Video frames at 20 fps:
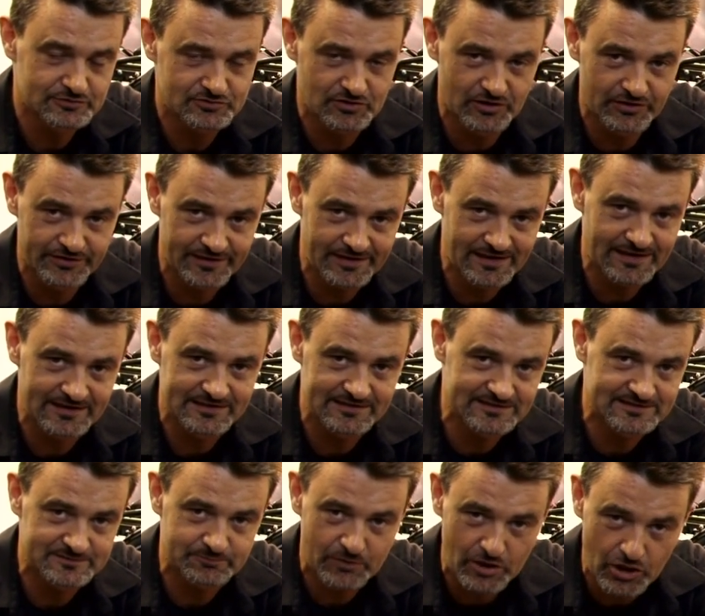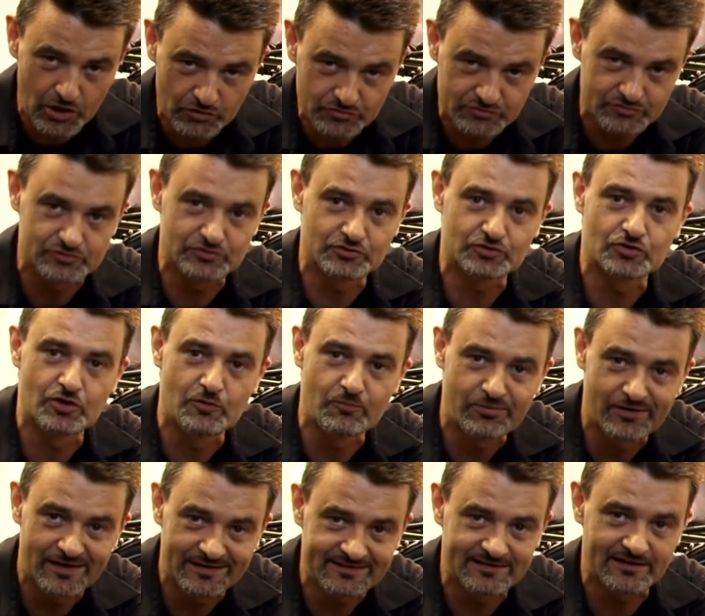sondern es brauchte eine
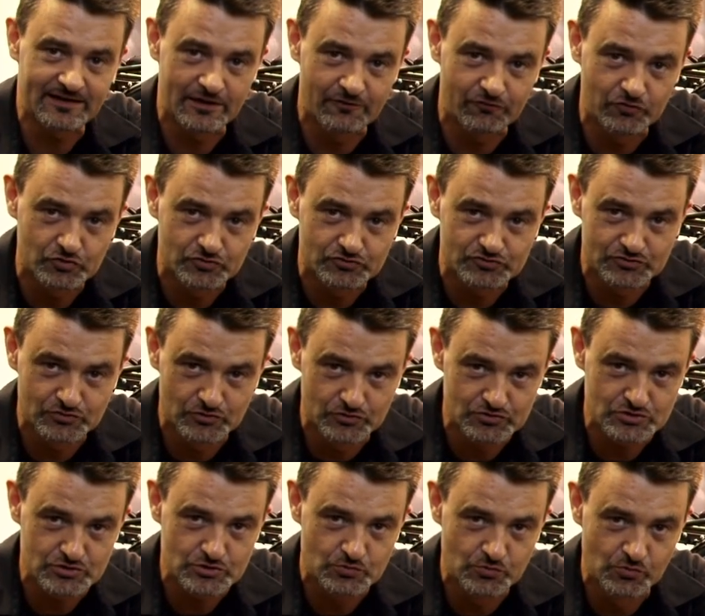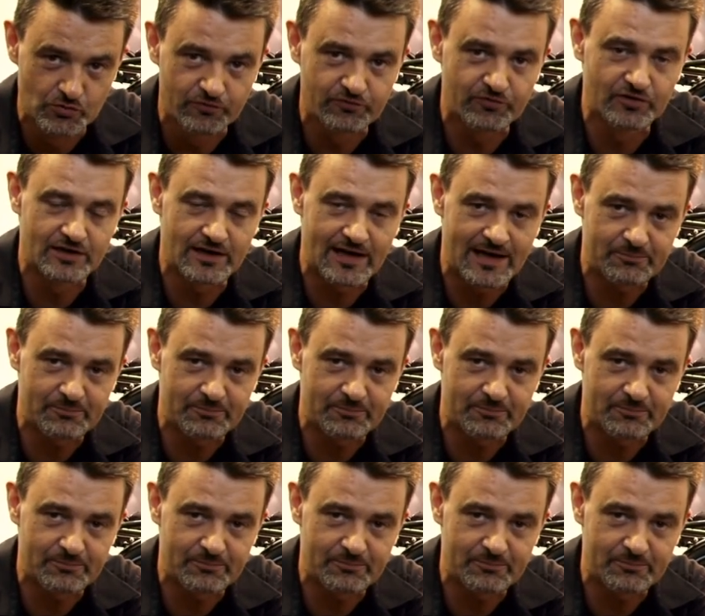komplette Evolutionsstufe.